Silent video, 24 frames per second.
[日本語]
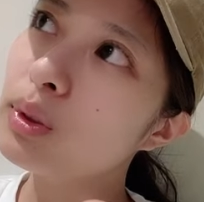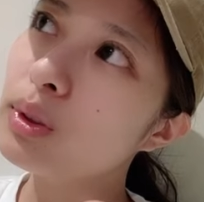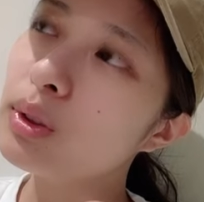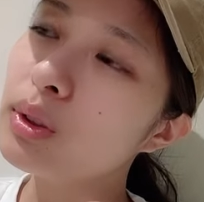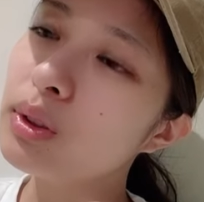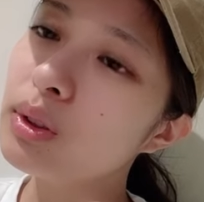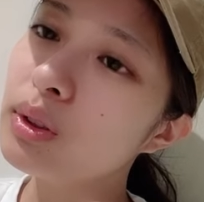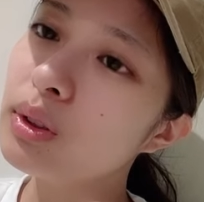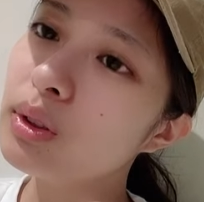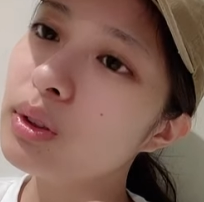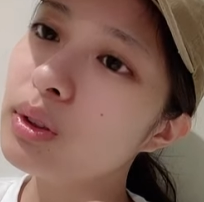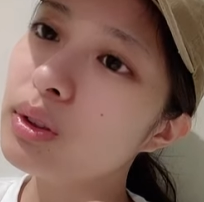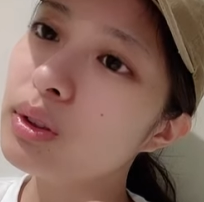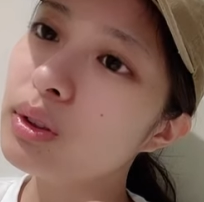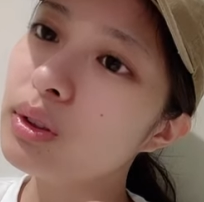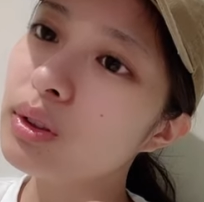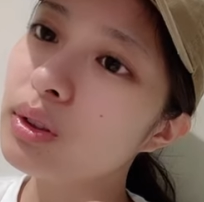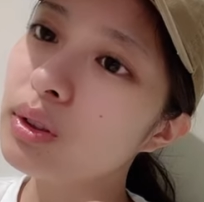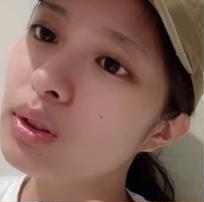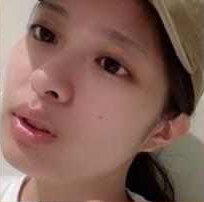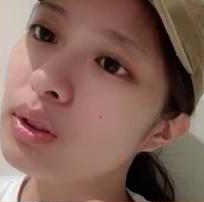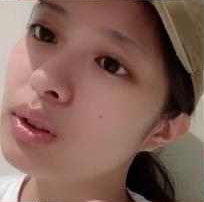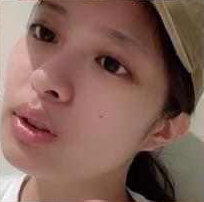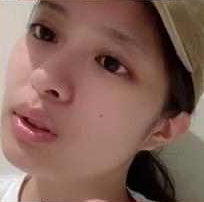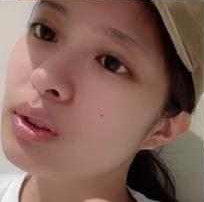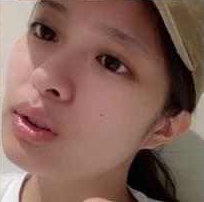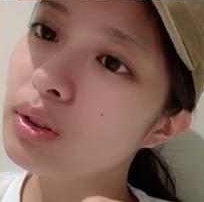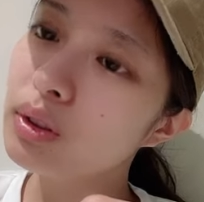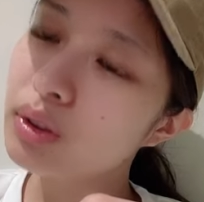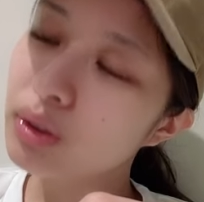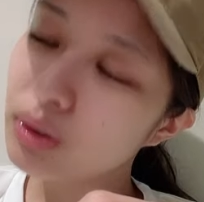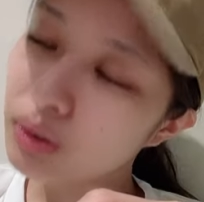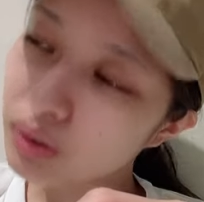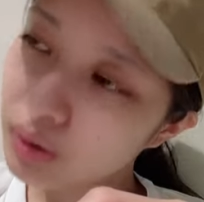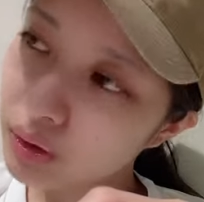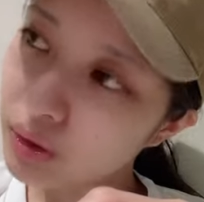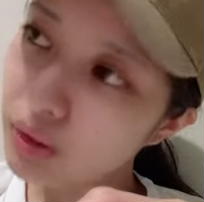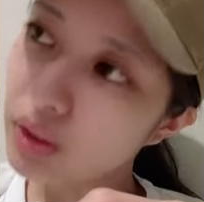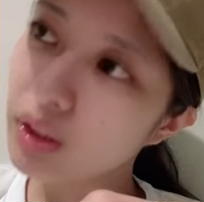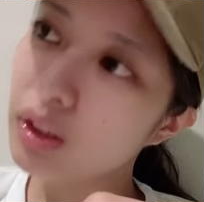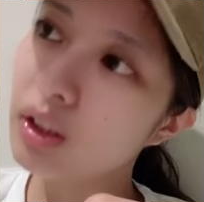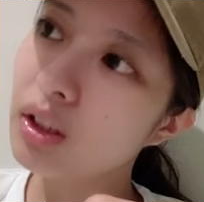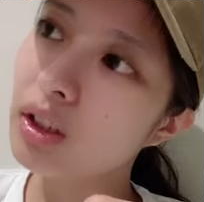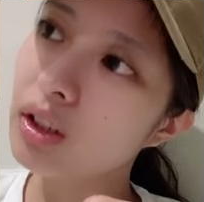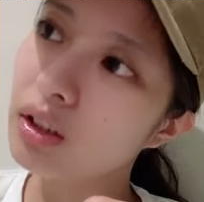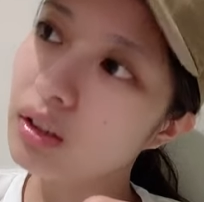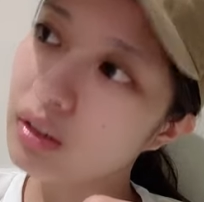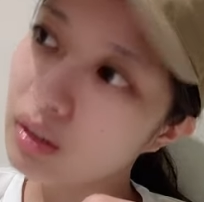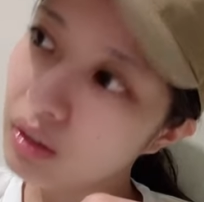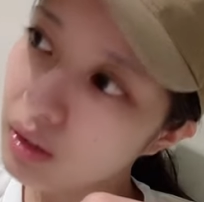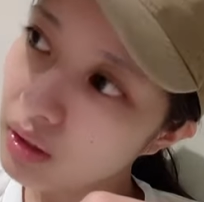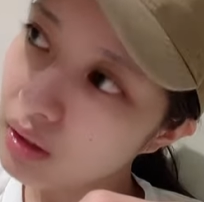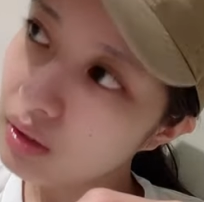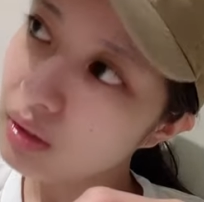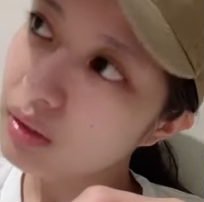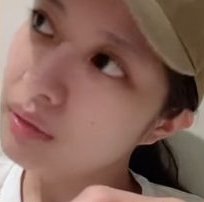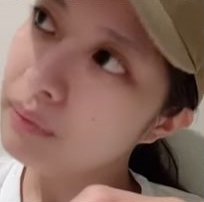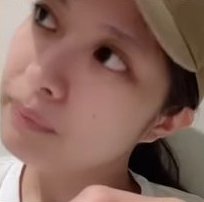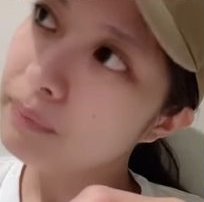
う注意系ね